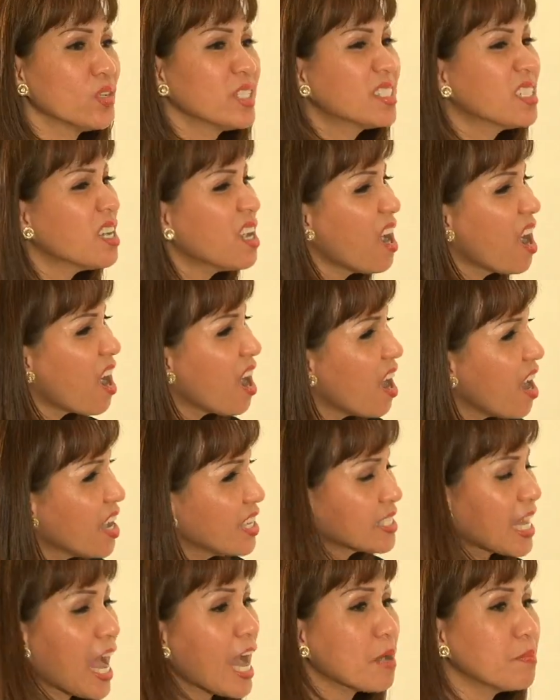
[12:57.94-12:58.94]
tôi chưa hề
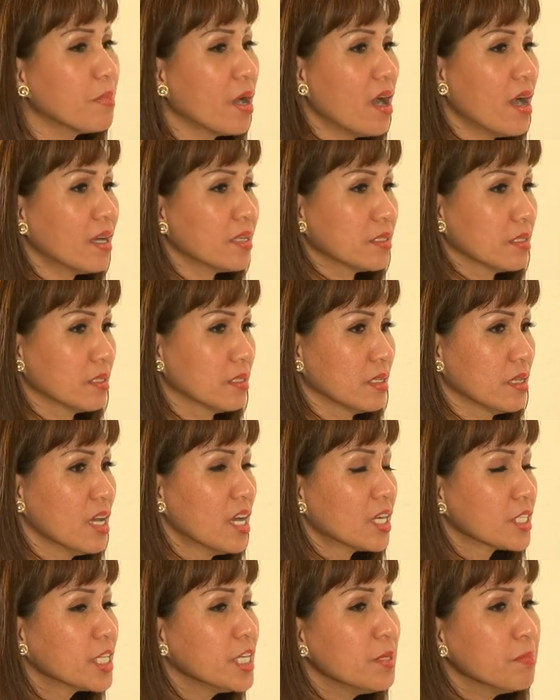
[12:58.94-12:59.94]
than mệt
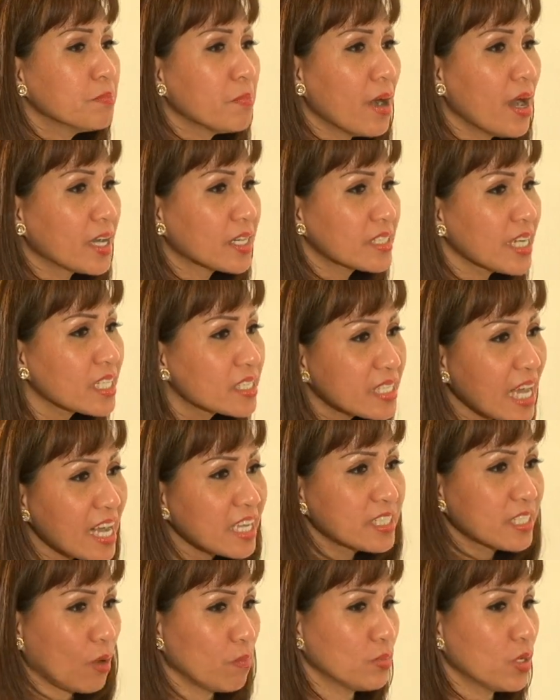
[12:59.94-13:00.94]
tiếng mệt rất
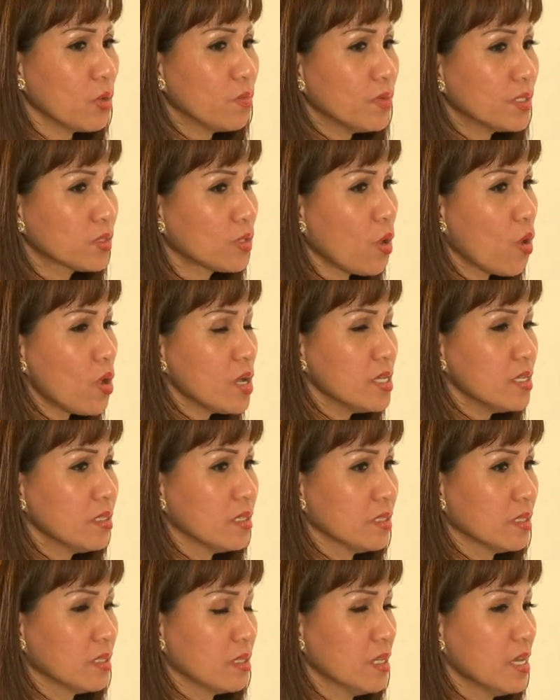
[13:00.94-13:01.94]
sang trọng đối với tôi
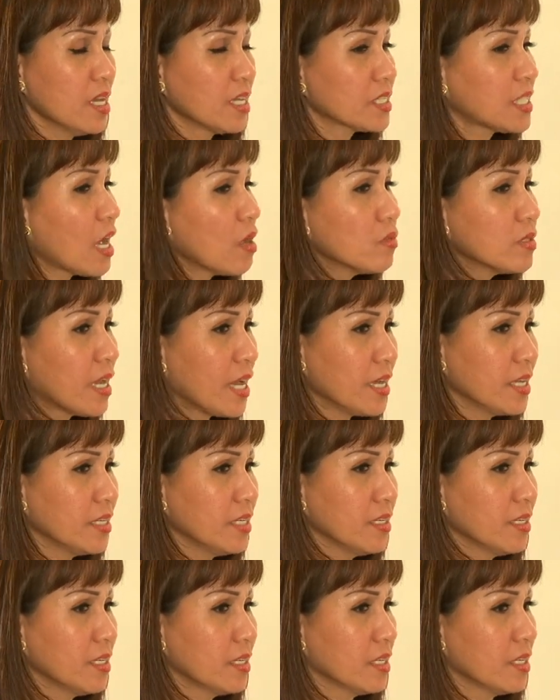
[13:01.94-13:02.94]
sau
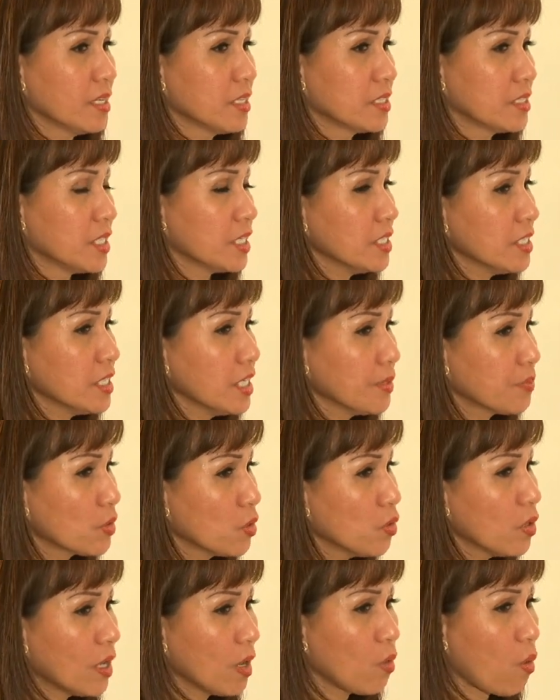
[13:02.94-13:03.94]
này sự nghiệp
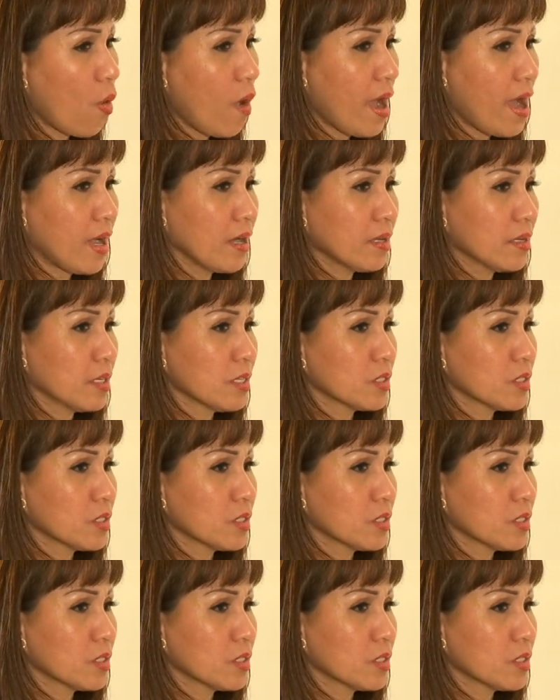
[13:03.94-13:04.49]
của thằng hoàng